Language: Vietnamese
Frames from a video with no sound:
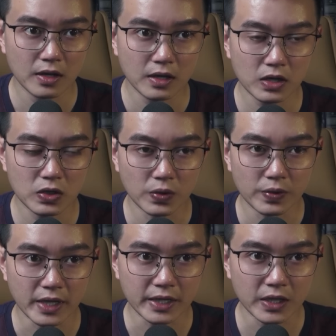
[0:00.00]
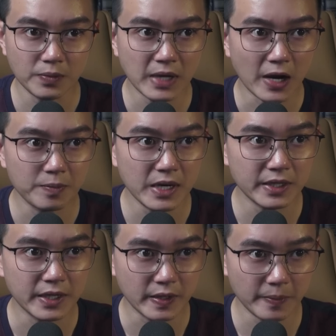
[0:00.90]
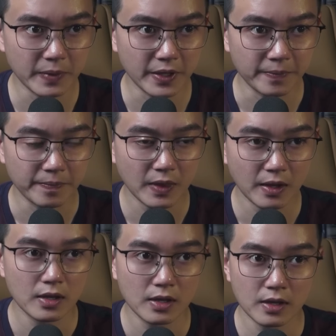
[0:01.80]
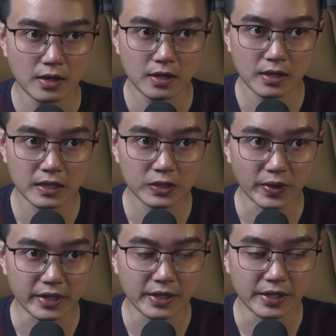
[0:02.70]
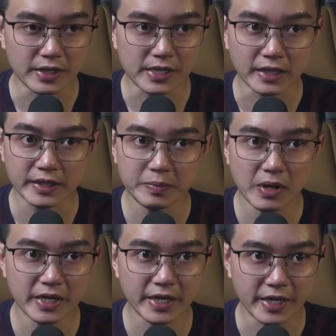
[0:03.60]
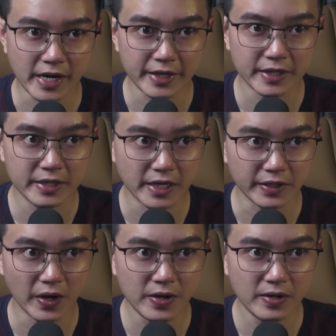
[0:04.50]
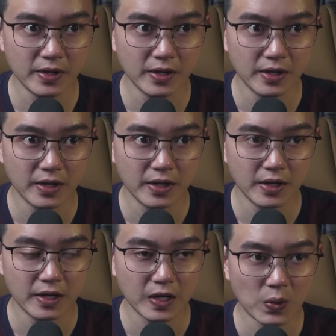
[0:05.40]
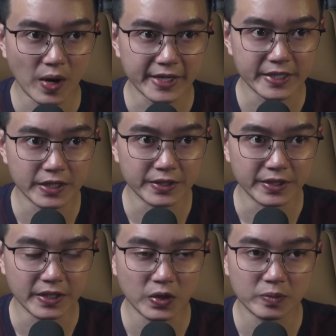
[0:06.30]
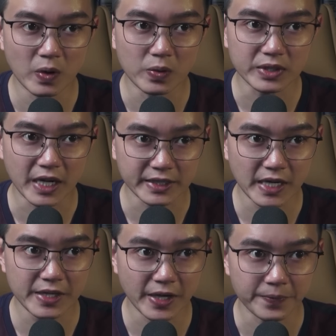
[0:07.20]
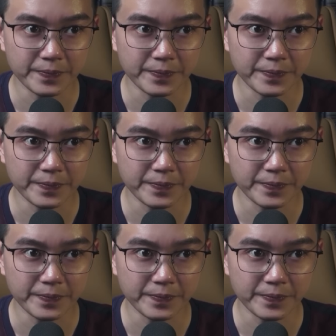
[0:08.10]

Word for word: Cô nhanh chóng đảo mắt đi khắp nơi, nhưng tuyệt nhiên chẳng thấy bất kỳ ai đứng gần đó, ngoại trừ những ngôi mộ san sát nhau.